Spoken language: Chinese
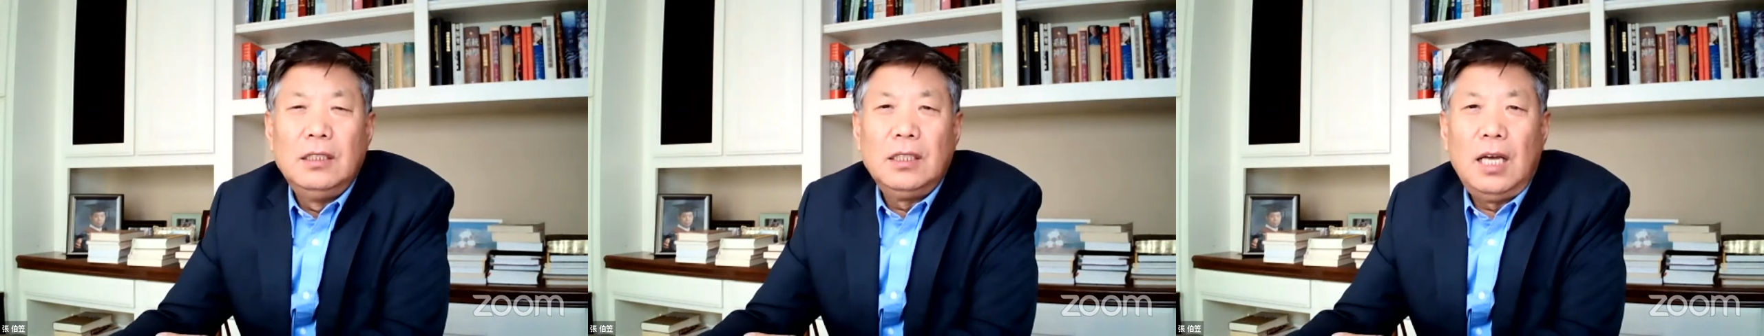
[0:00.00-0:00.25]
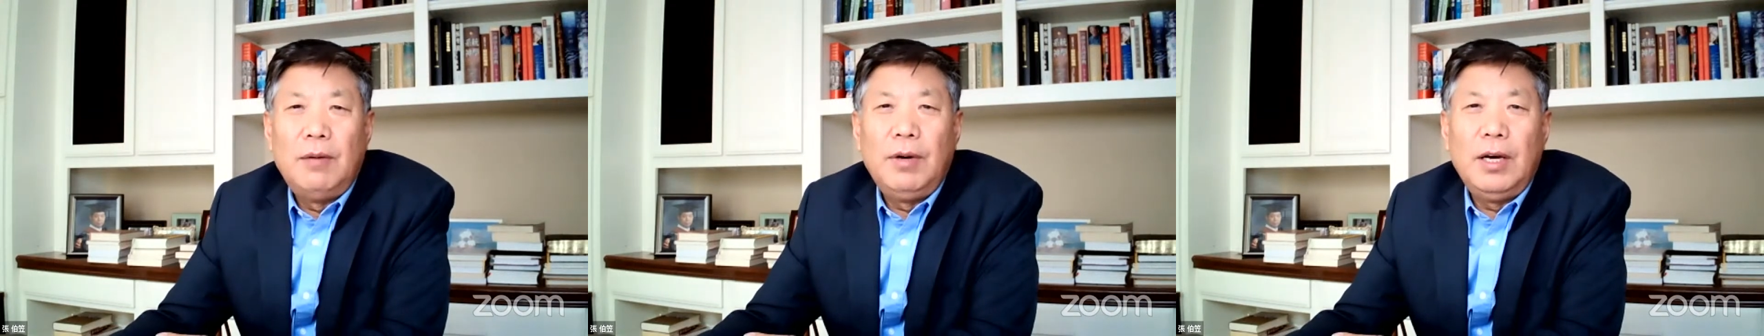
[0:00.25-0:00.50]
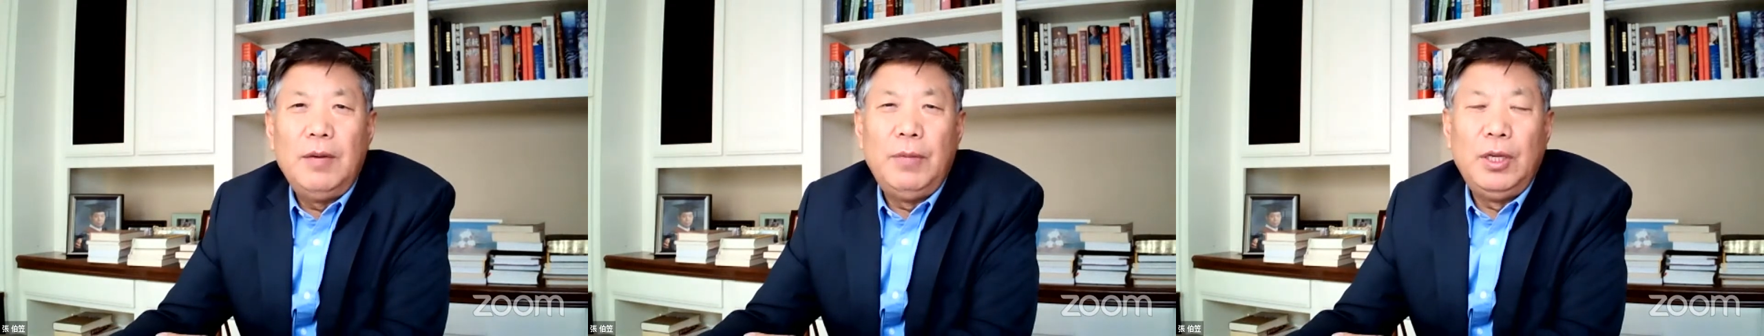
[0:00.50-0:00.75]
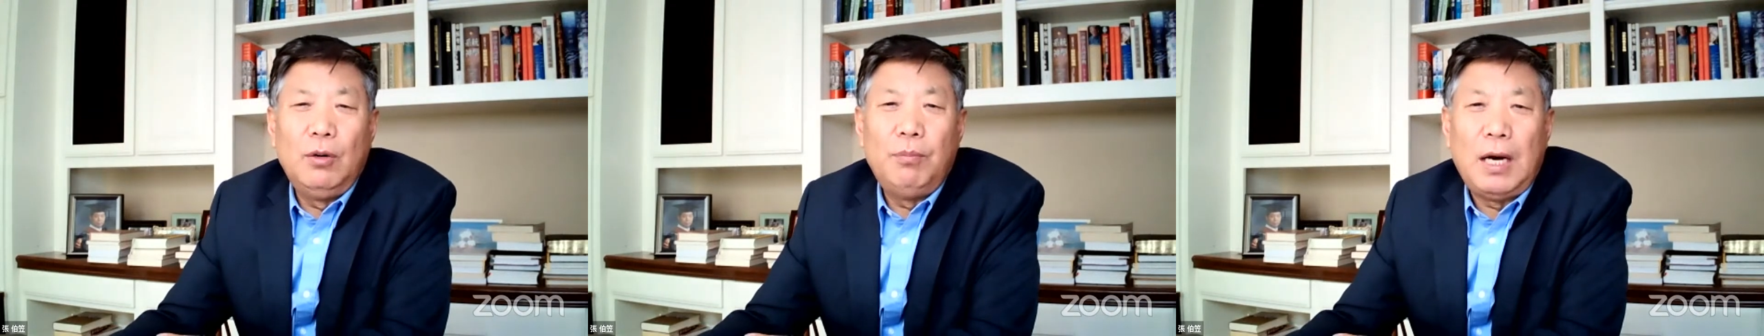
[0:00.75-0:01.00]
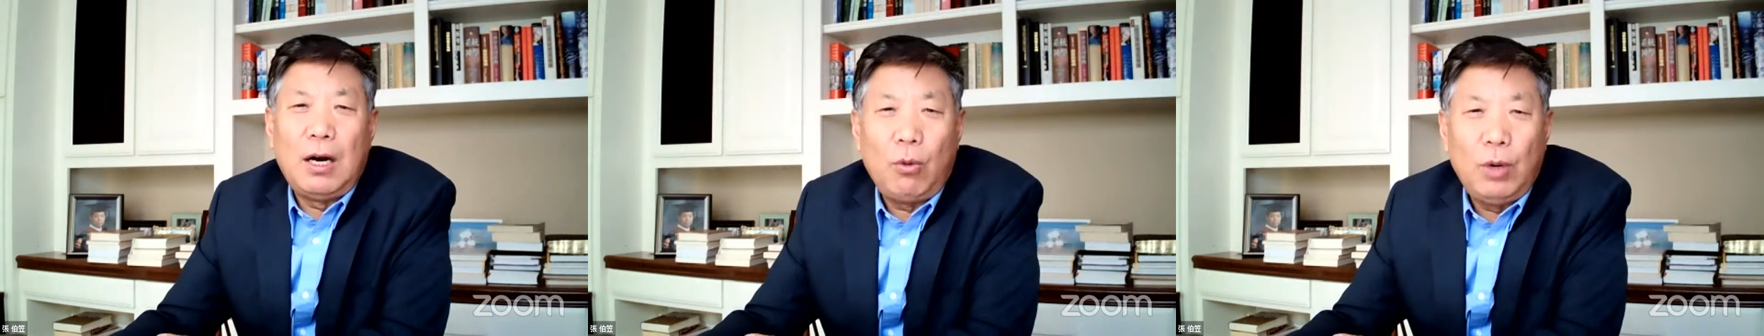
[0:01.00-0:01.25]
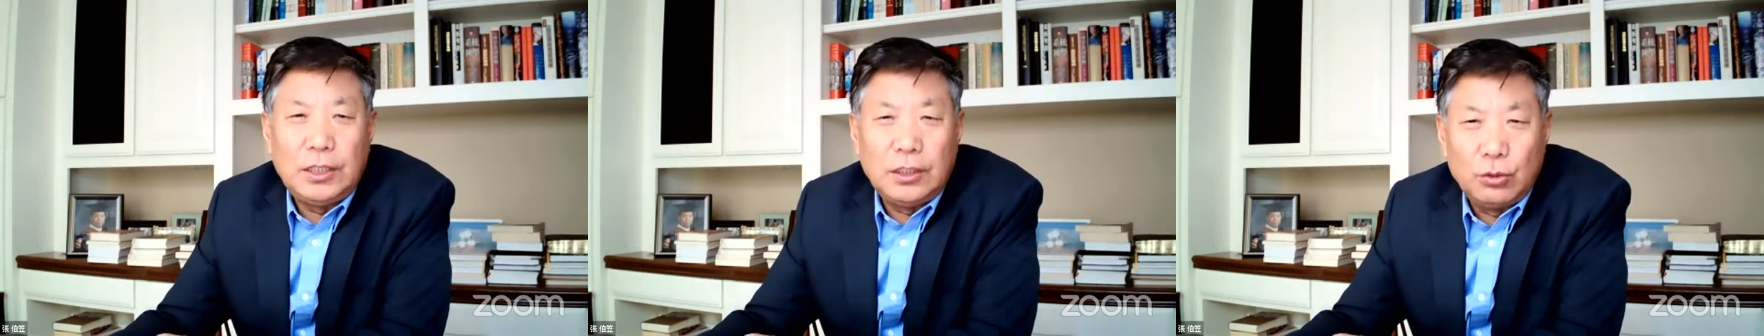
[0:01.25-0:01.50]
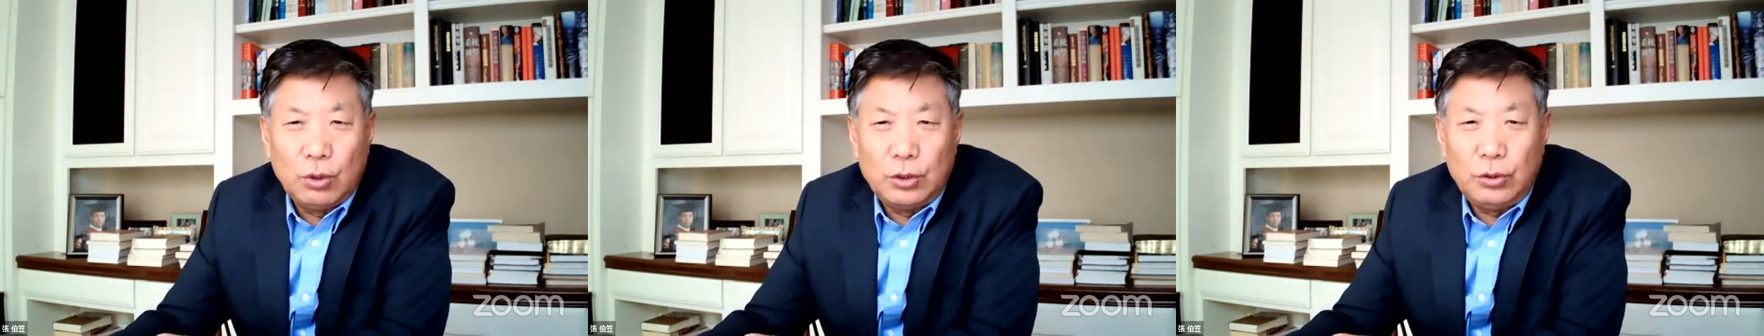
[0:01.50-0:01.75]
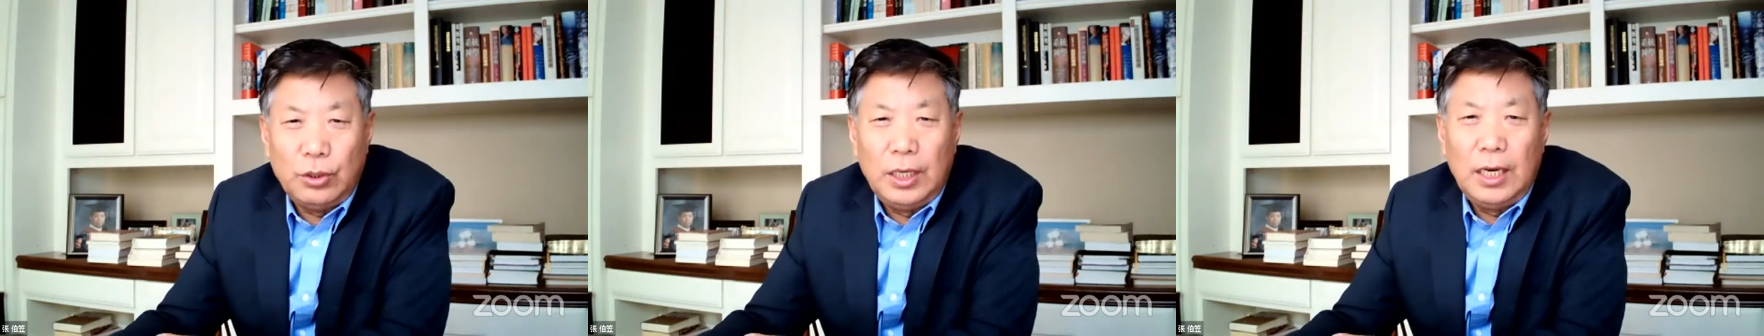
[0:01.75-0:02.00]
他们还没有把坏事做
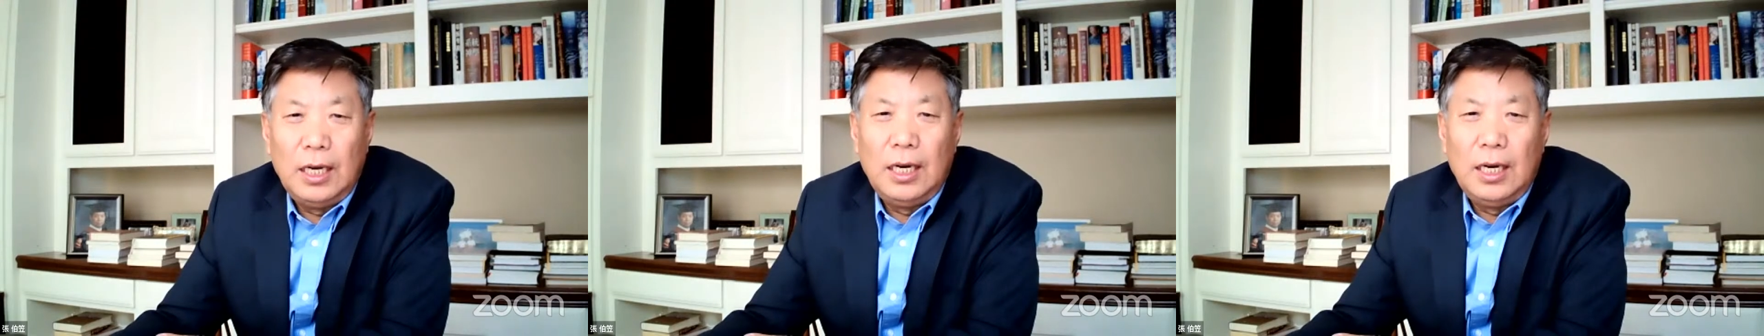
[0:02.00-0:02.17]
绝。